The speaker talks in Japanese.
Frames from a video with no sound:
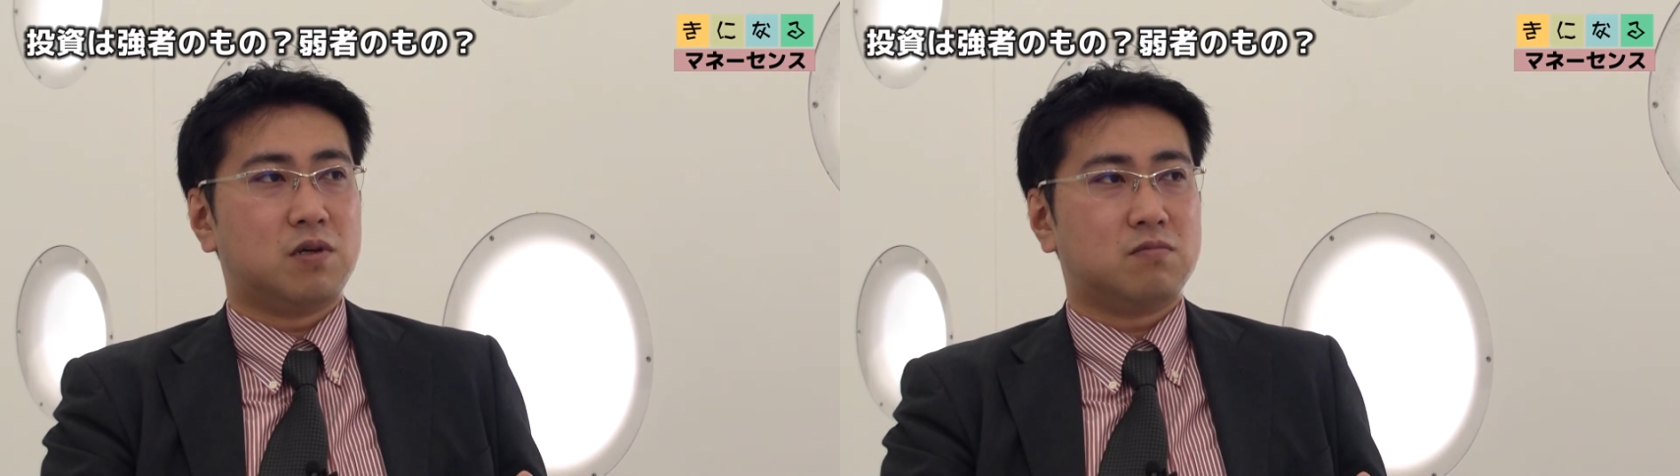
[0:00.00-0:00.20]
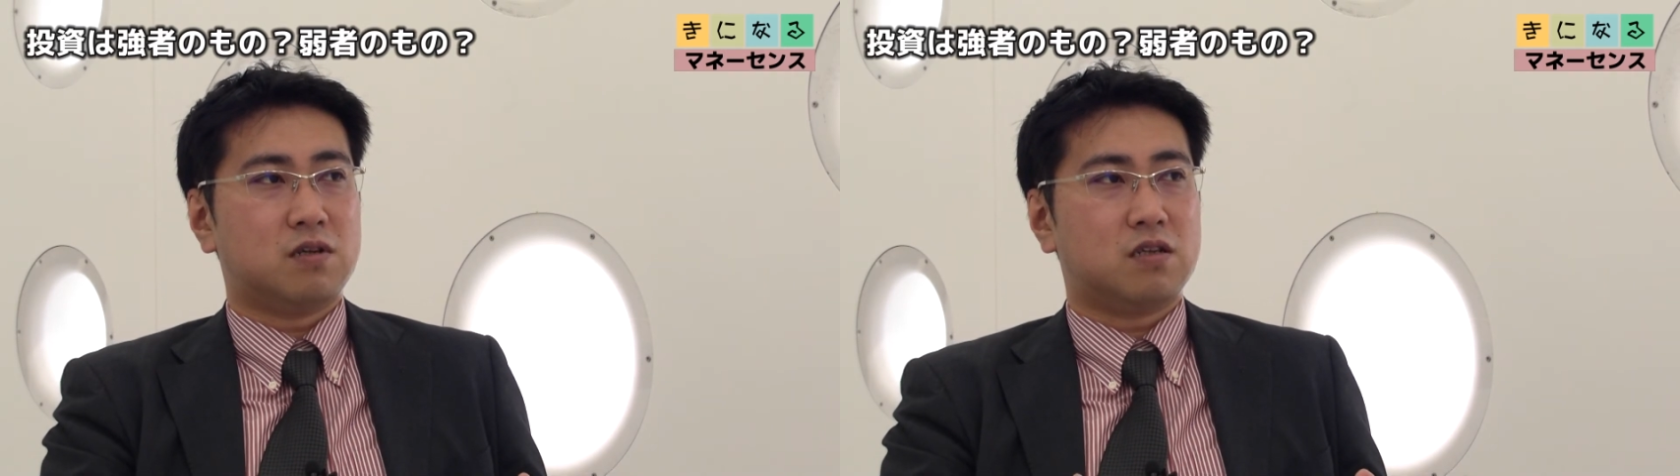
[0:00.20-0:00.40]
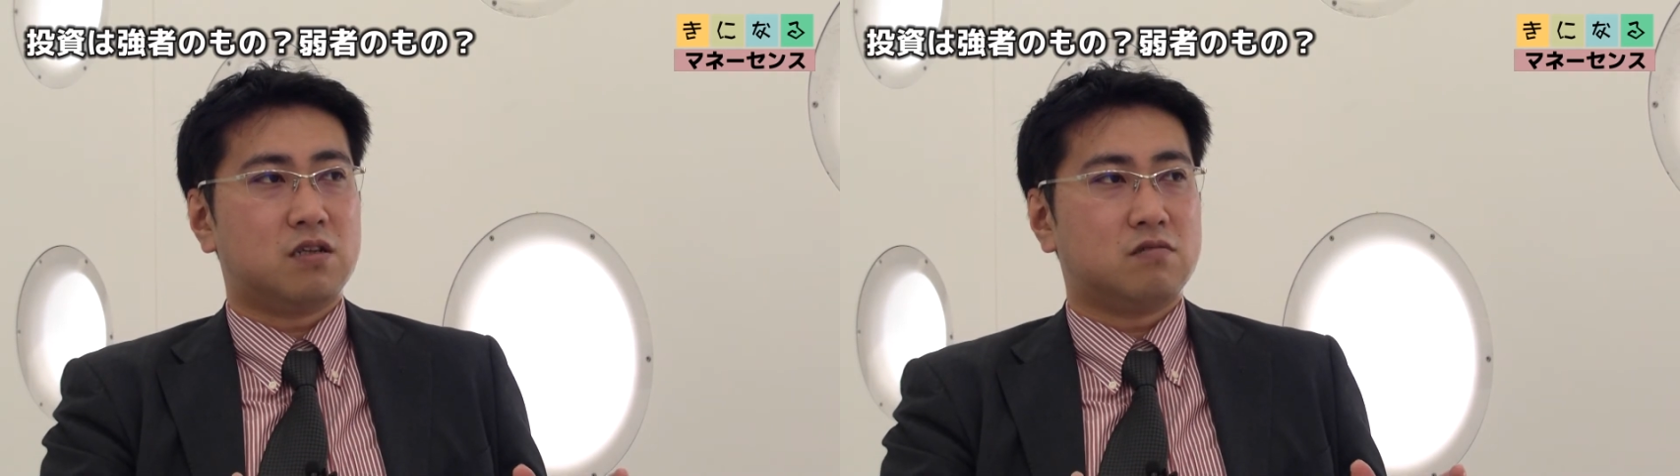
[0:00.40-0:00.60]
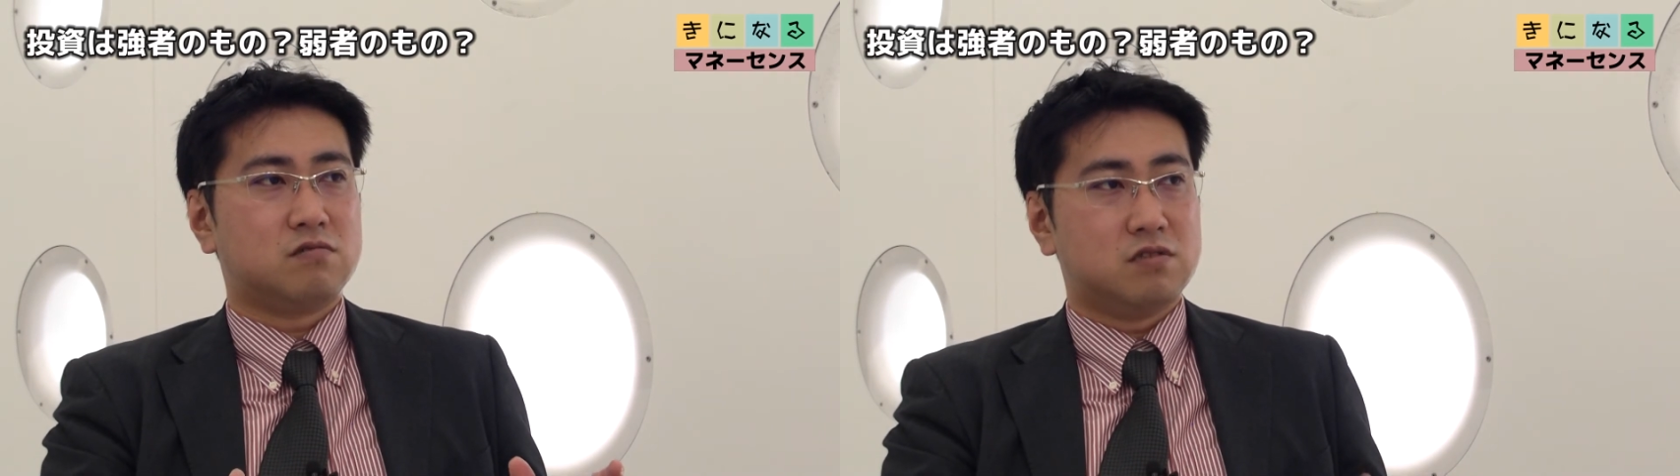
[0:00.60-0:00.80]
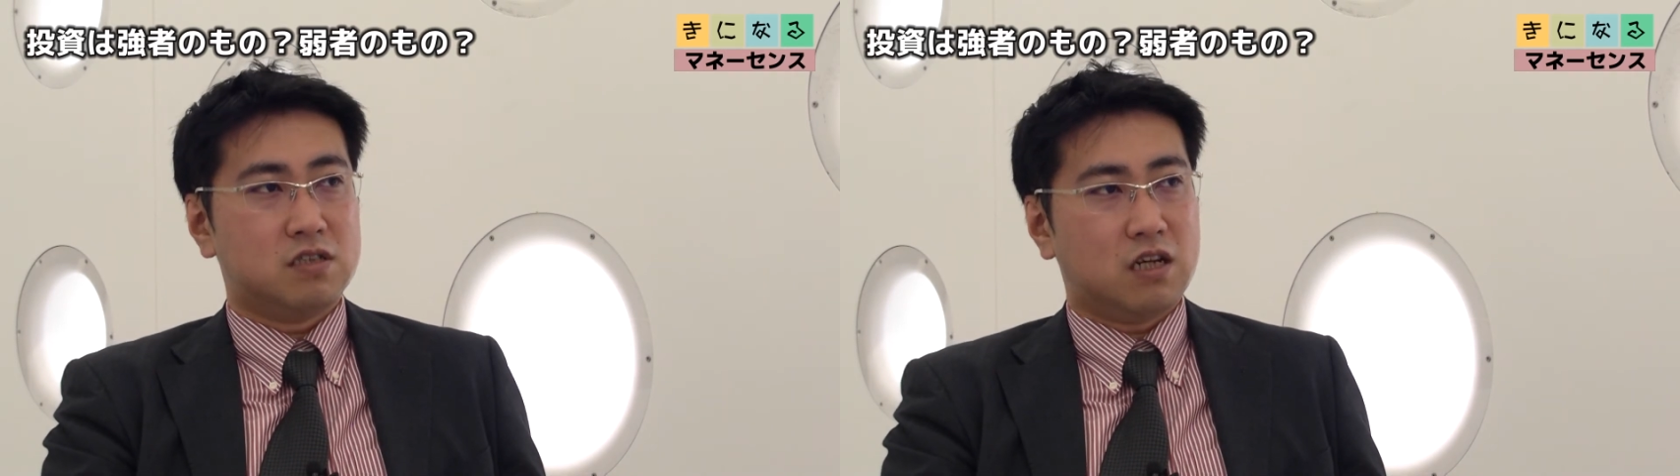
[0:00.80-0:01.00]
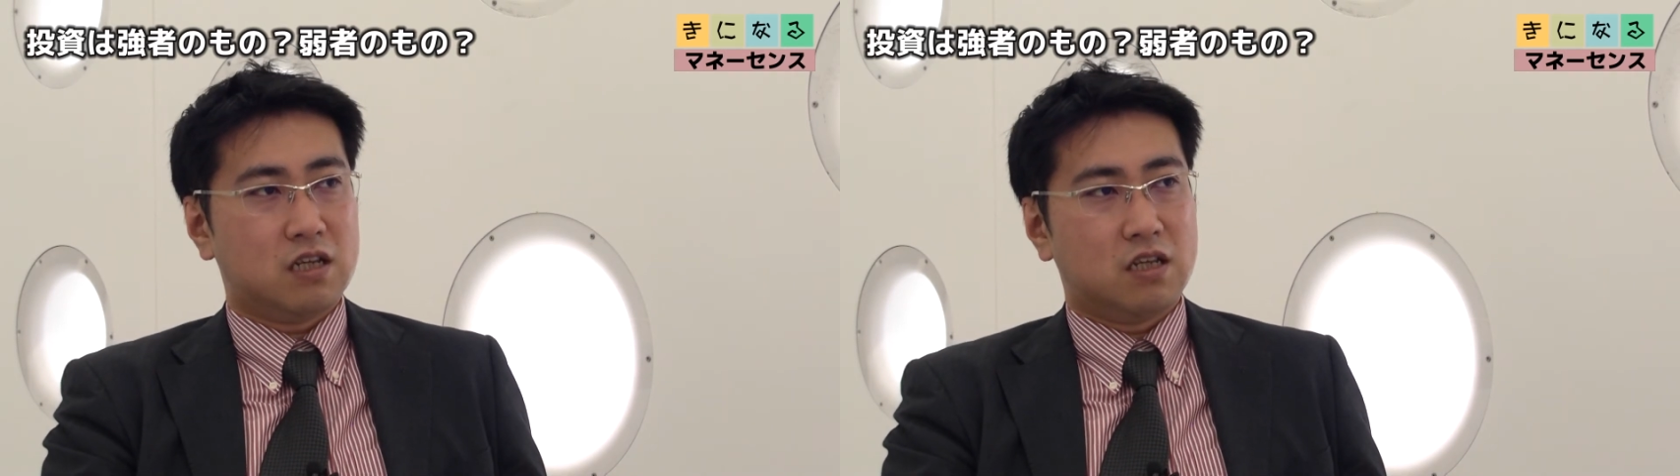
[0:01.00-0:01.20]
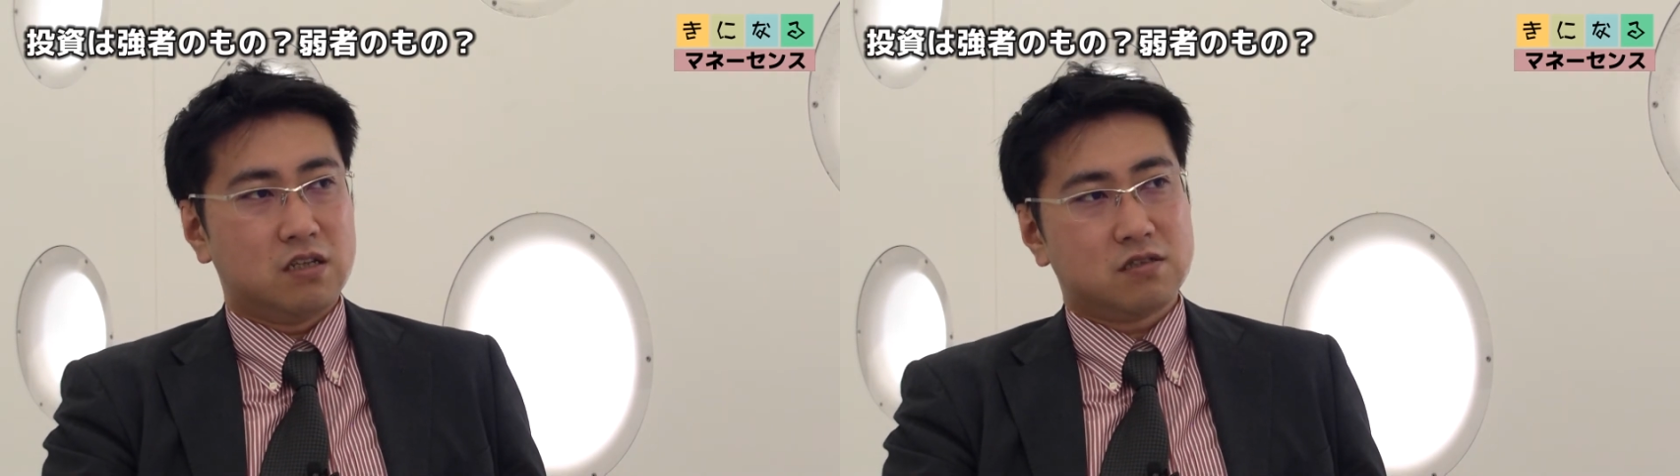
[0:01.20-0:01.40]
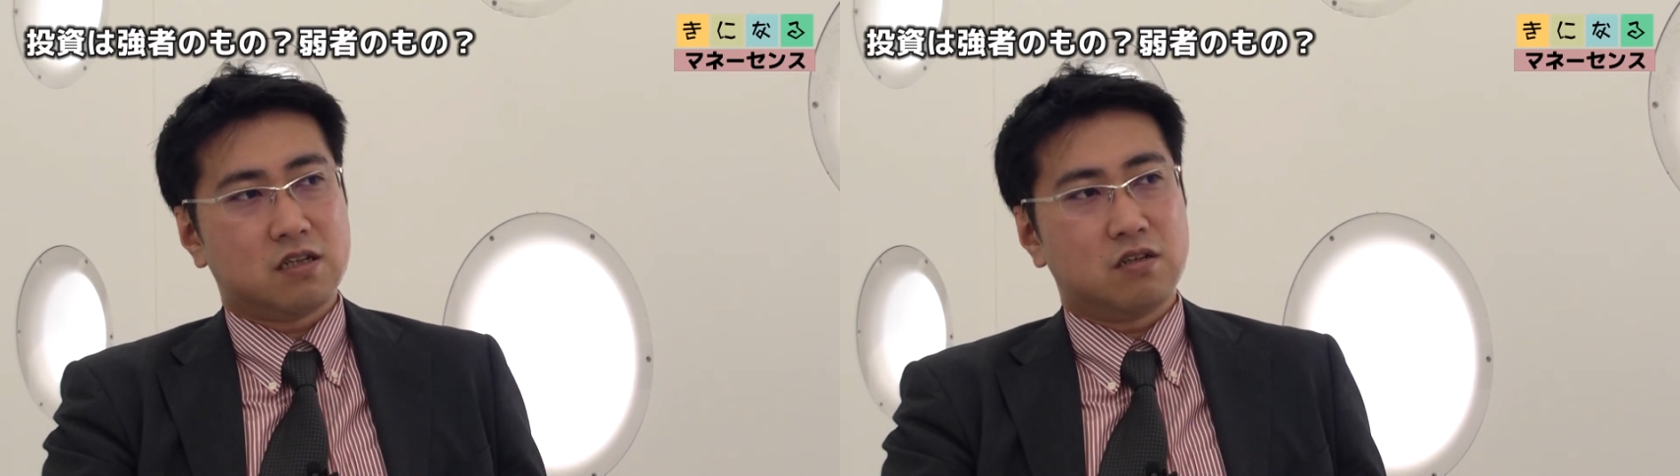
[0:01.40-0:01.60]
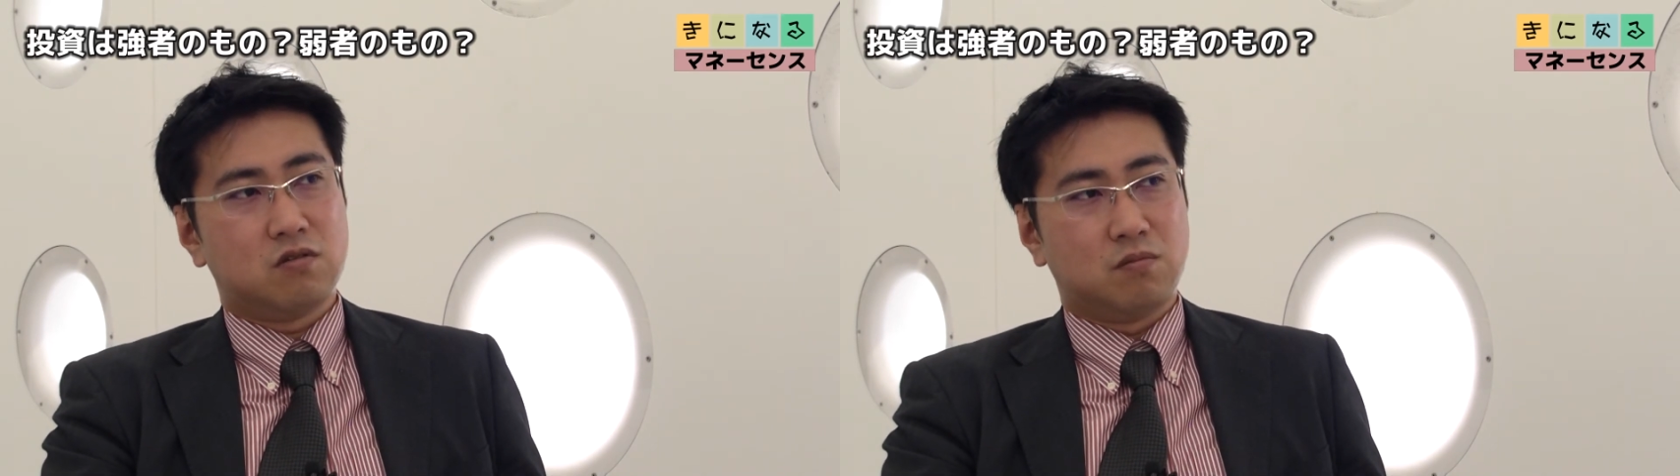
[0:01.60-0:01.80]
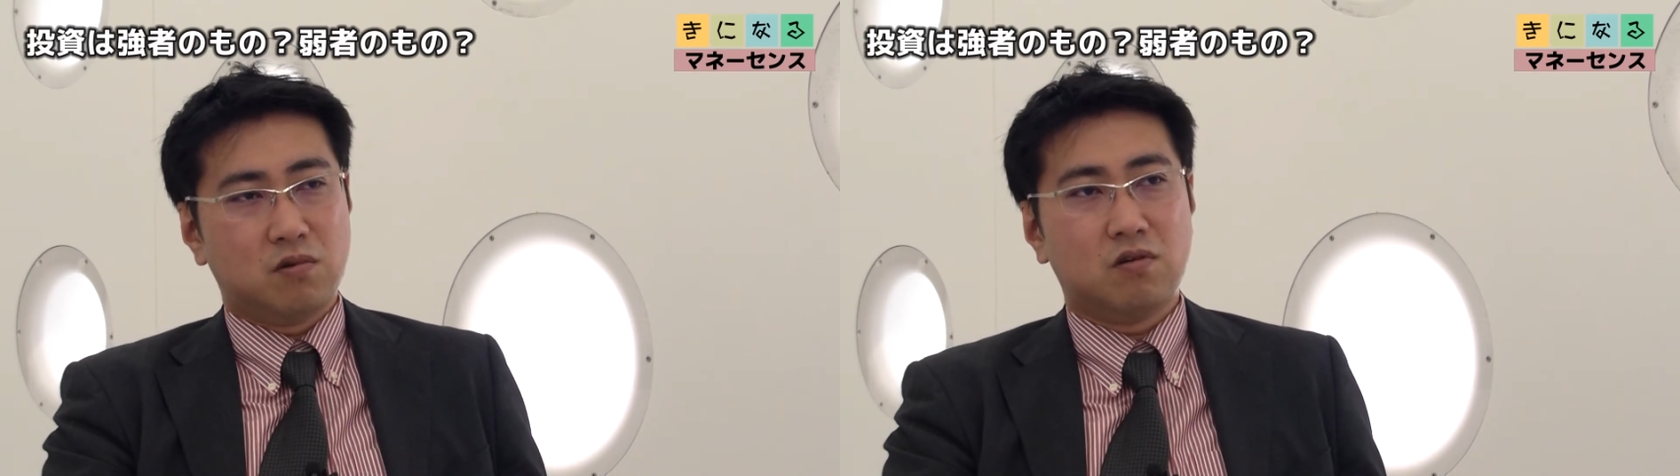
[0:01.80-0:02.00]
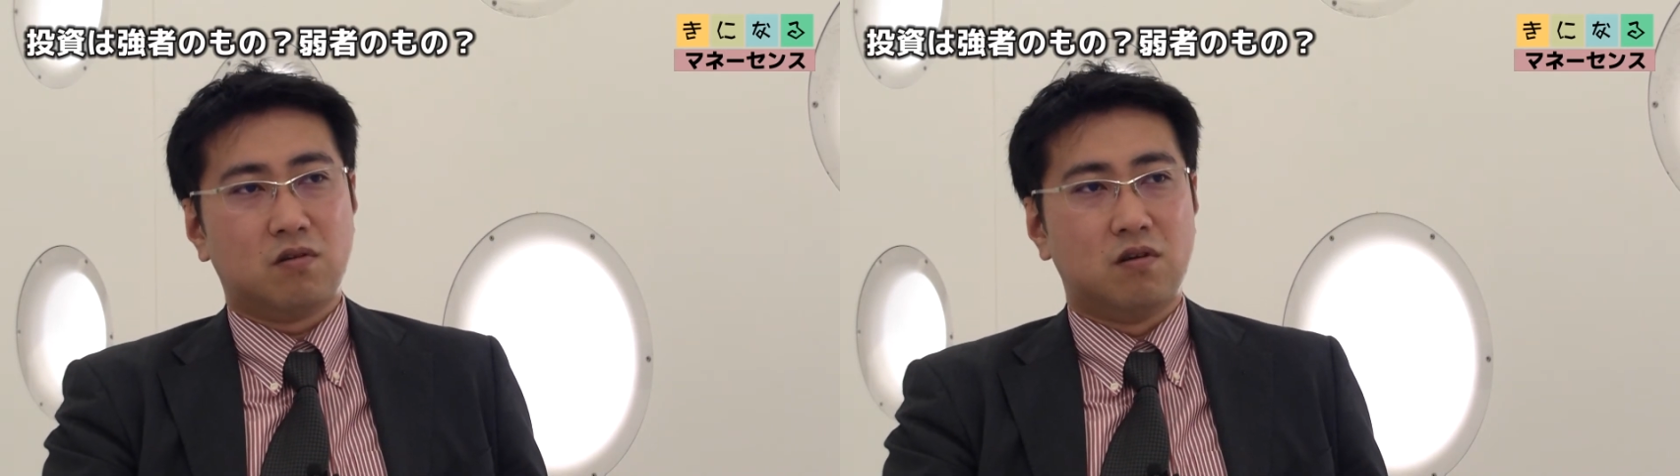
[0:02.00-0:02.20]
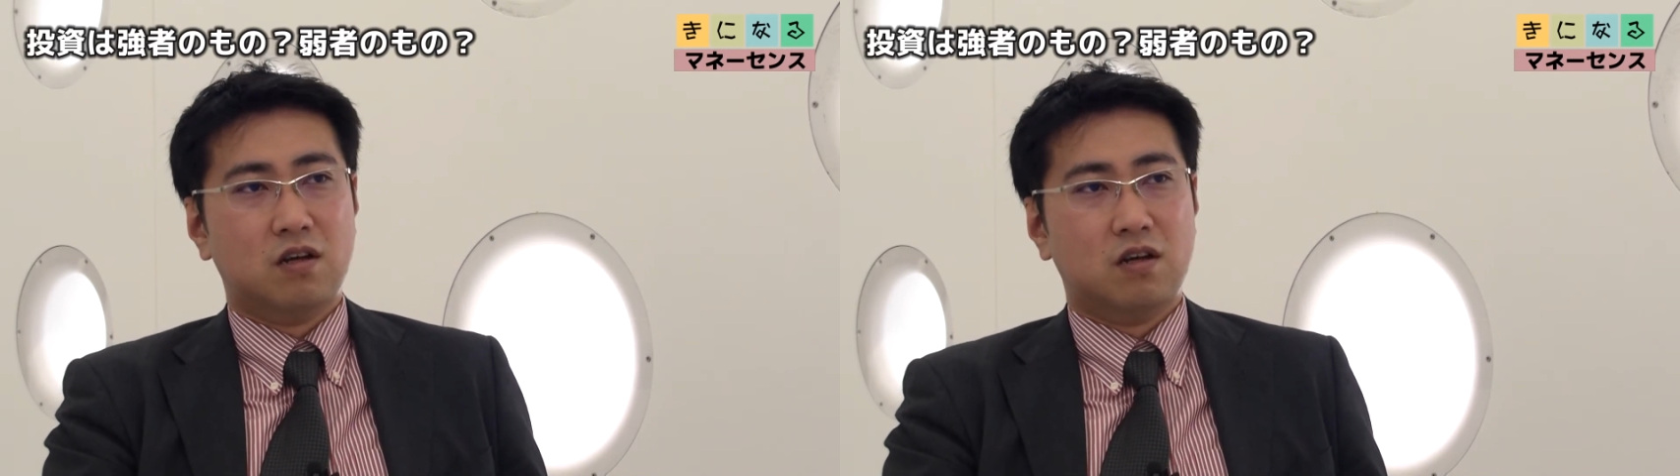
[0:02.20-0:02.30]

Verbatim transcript: う恵まれている国なんですけども、